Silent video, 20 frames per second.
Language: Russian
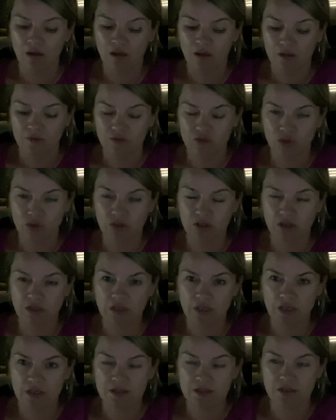Все это
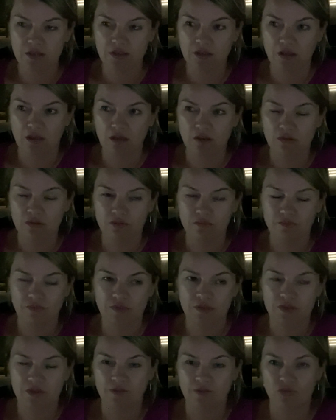делится на в
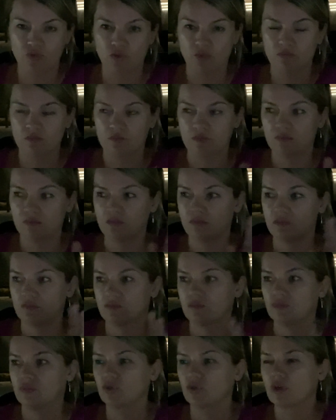основном.
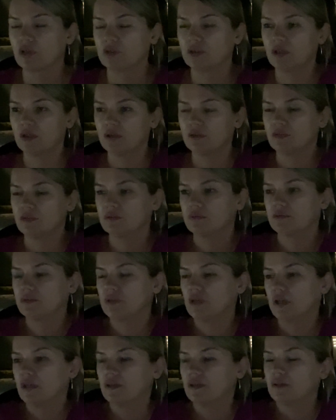Ну, когда,
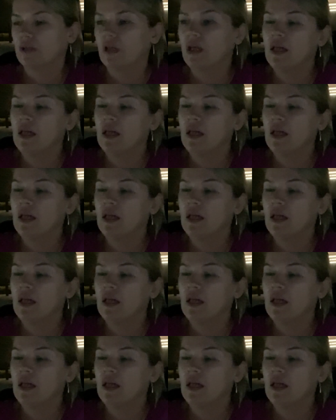да.